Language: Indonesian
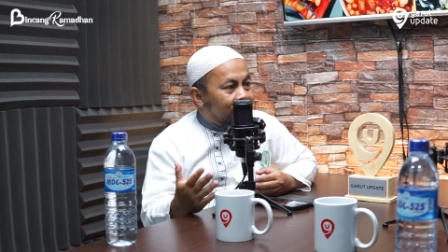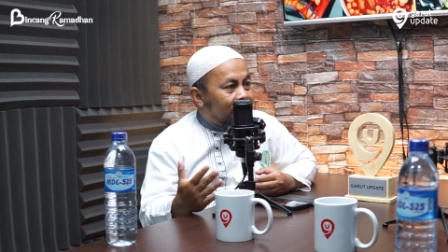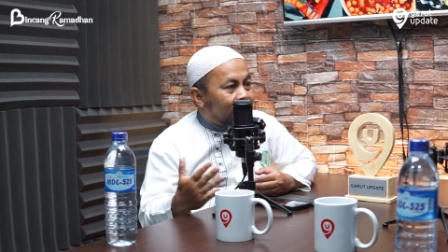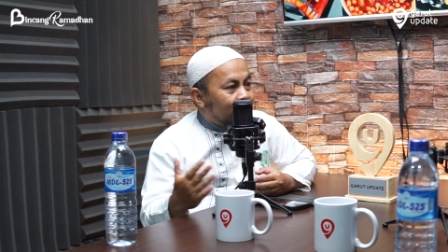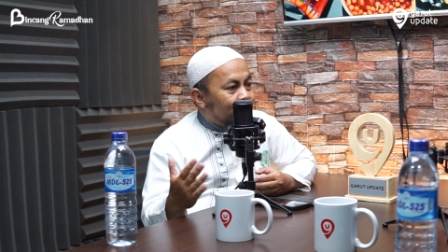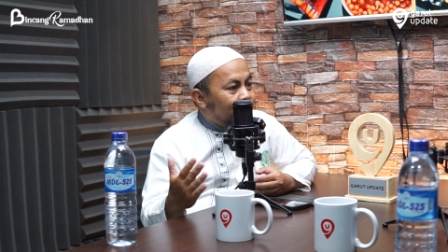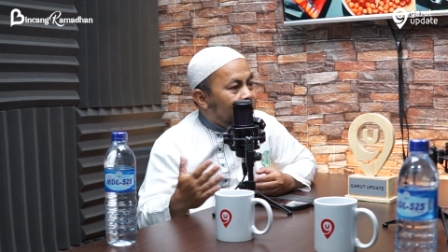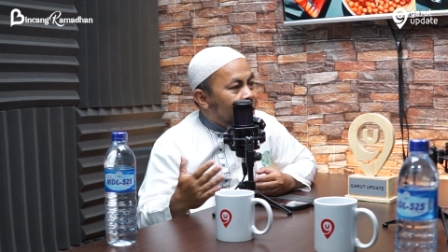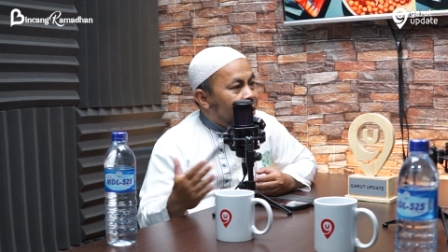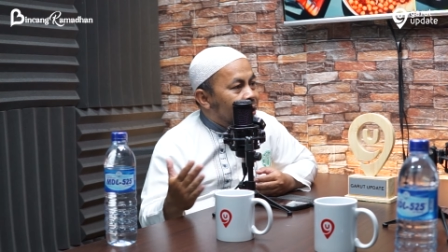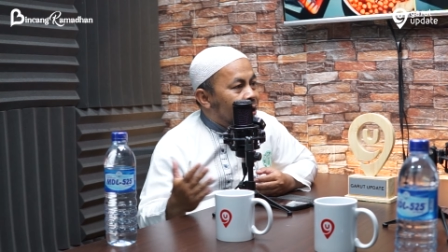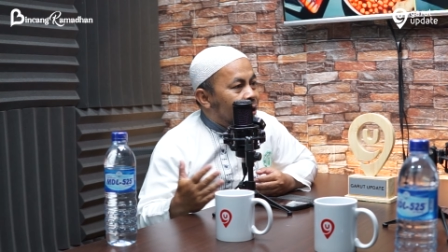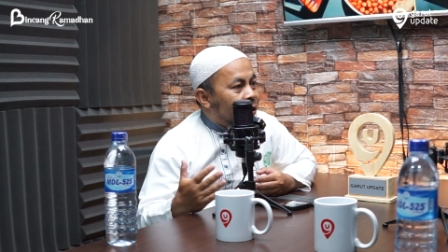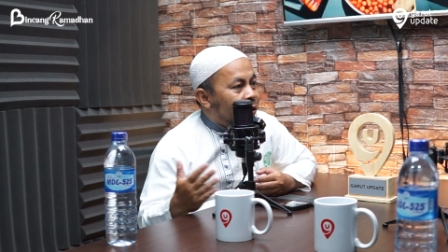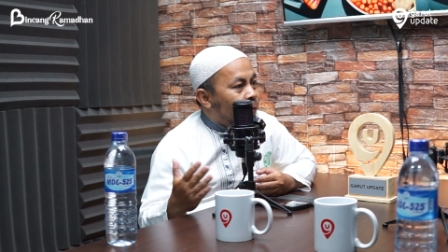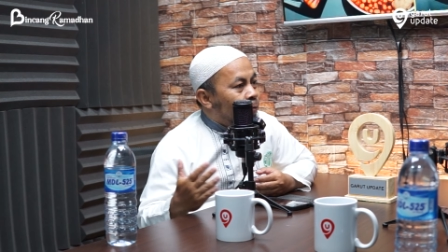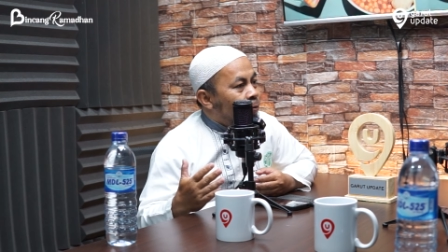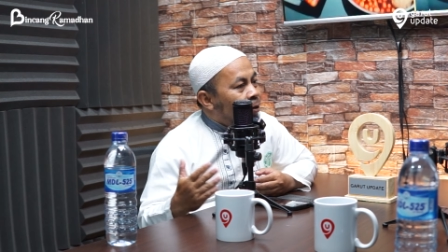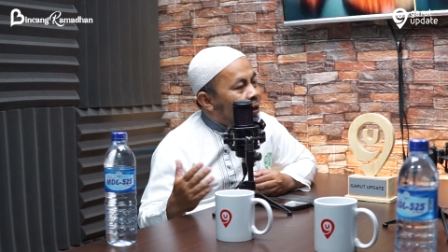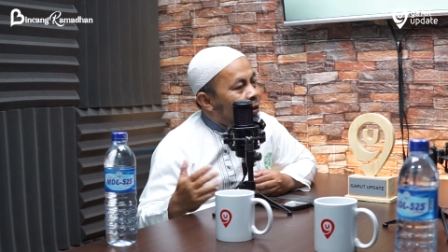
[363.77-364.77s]
dan itu tidak
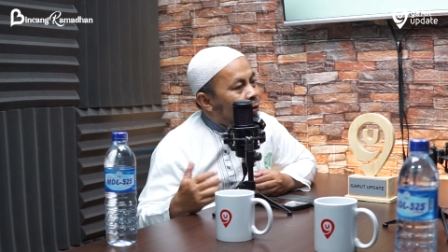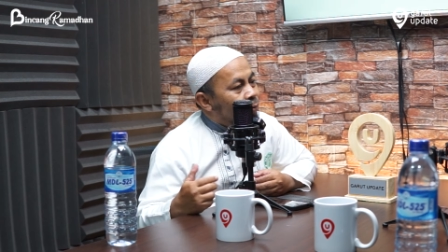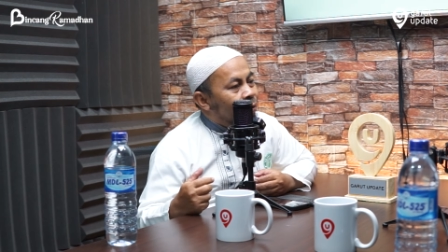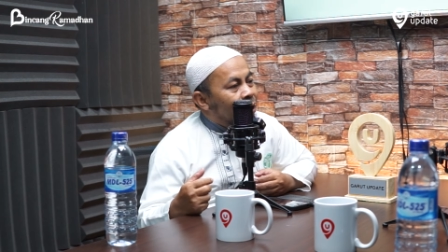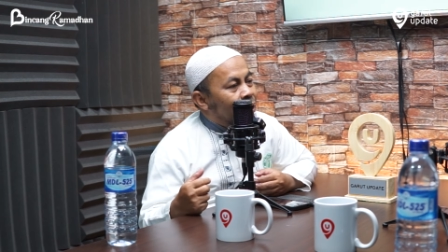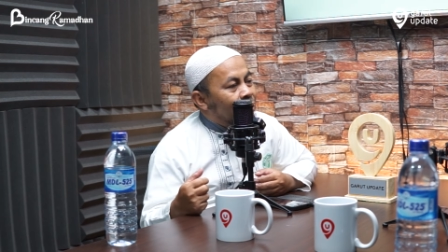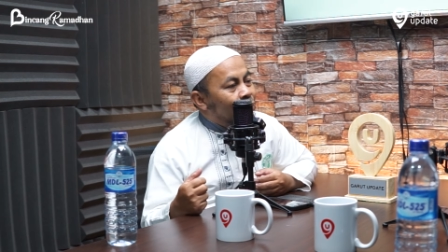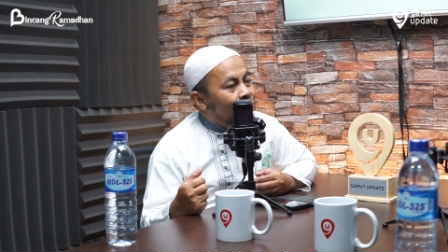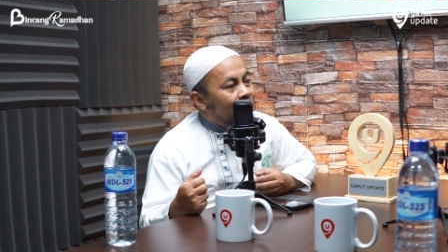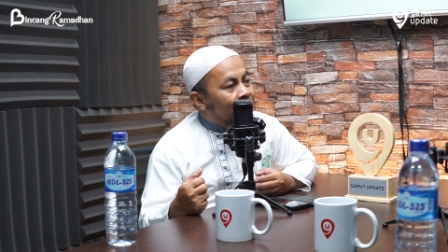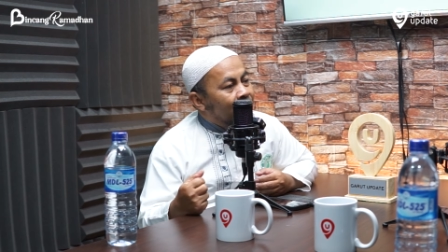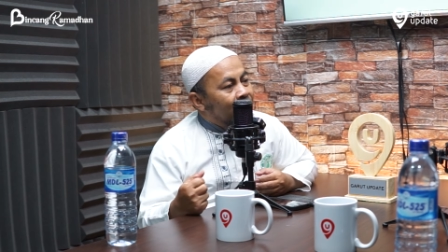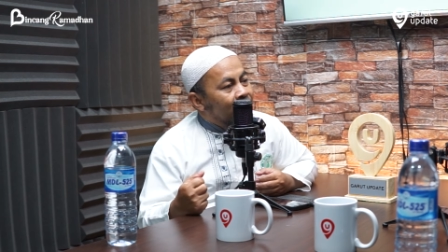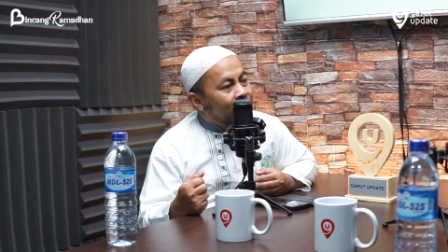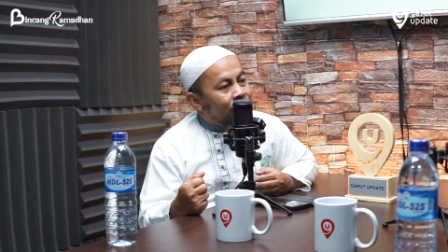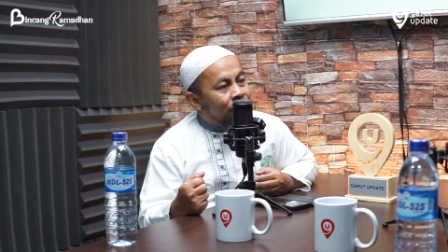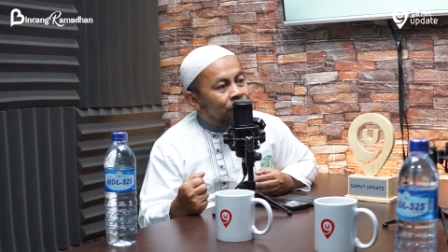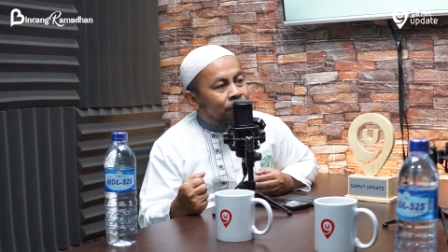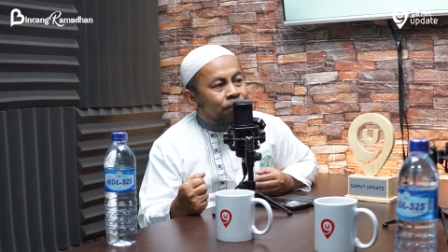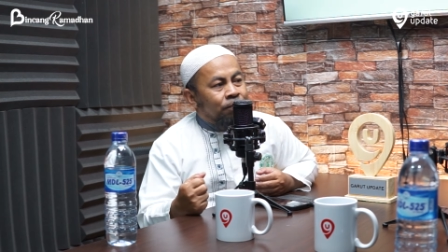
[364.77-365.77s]
ditemukan di bulan-bulan
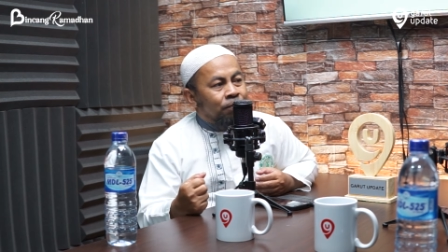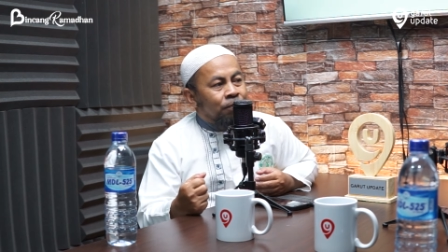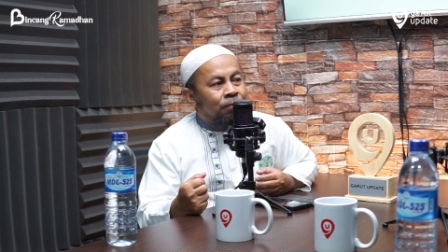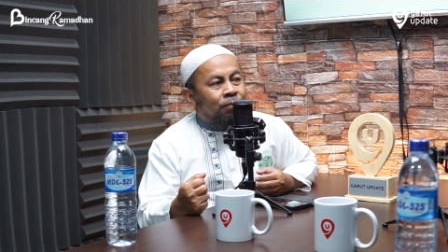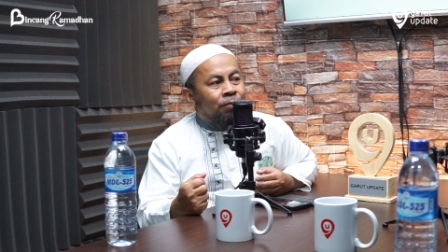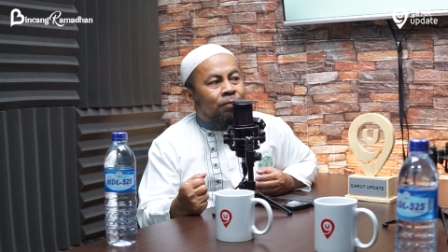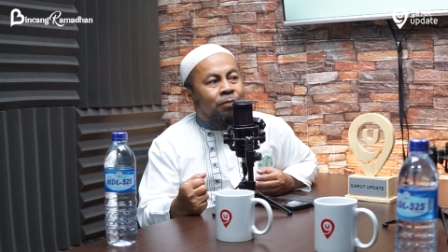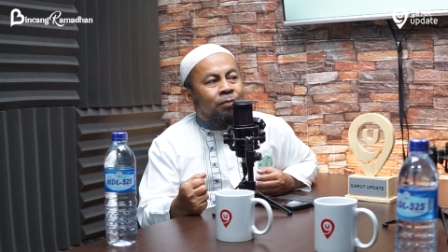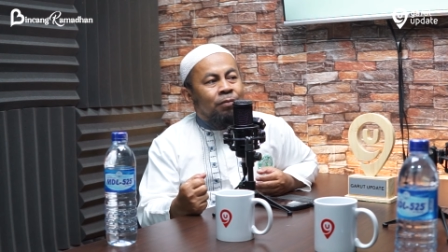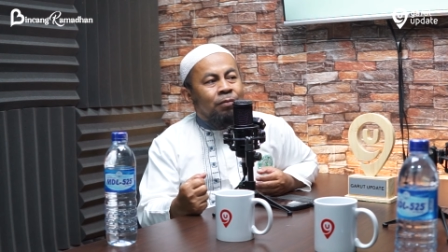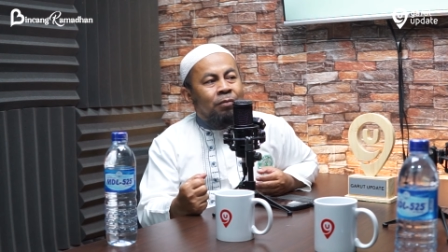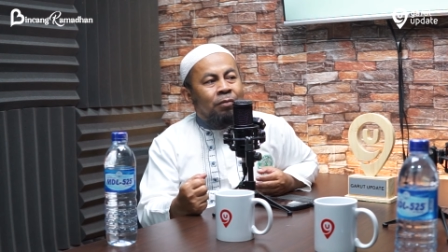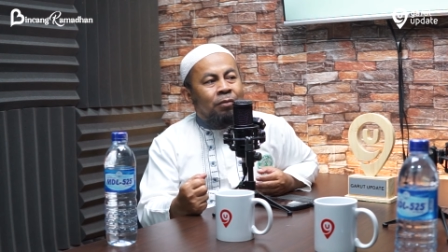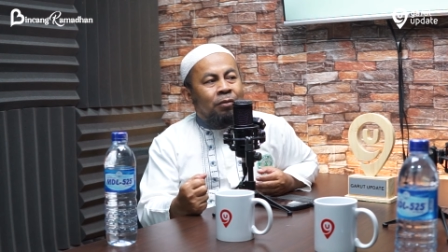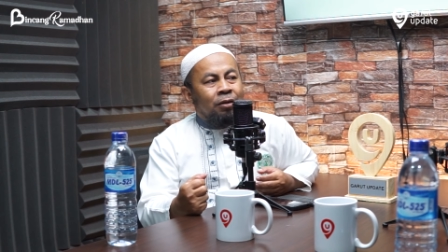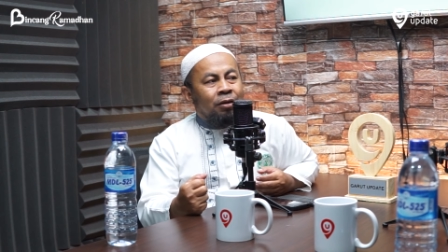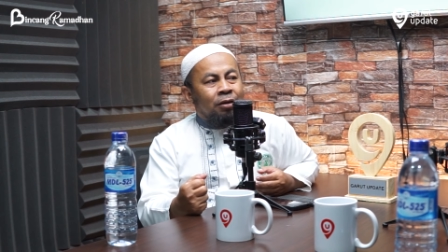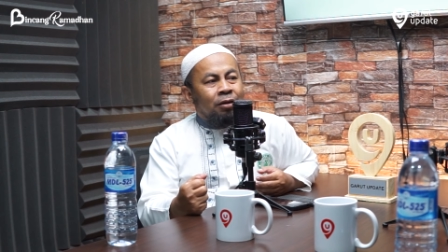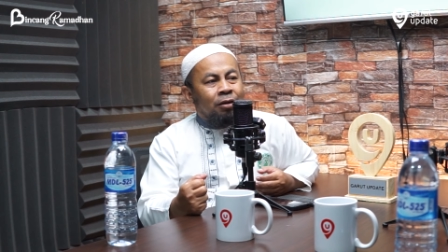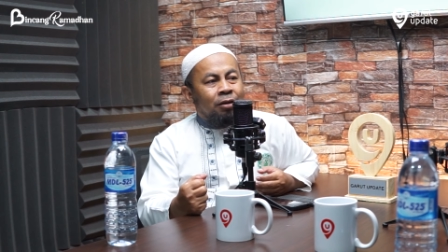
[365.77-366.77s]
lain
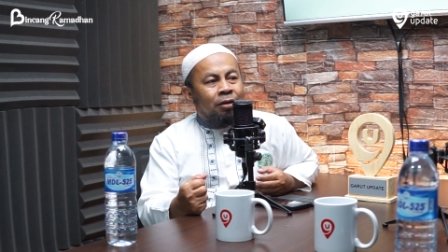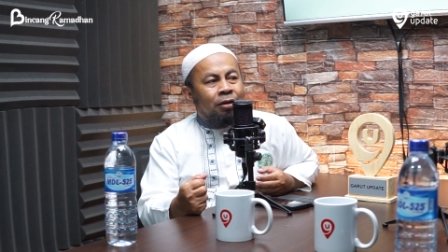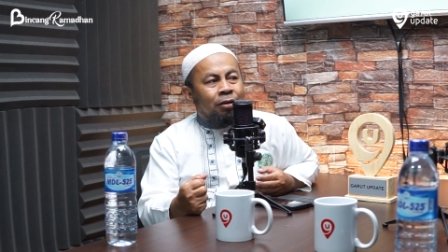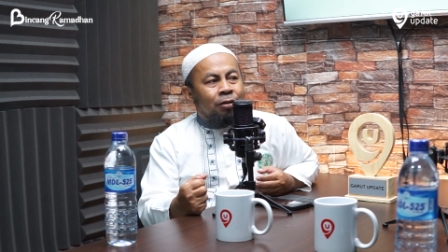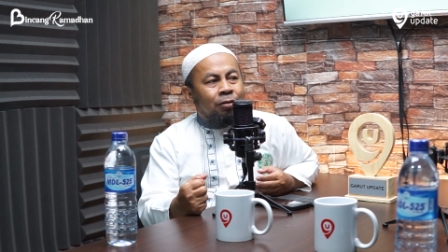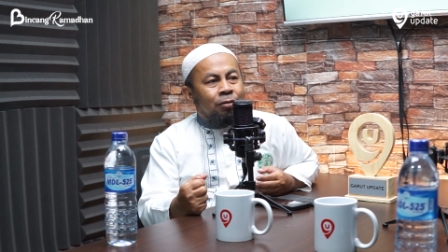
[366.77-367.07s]
hmm.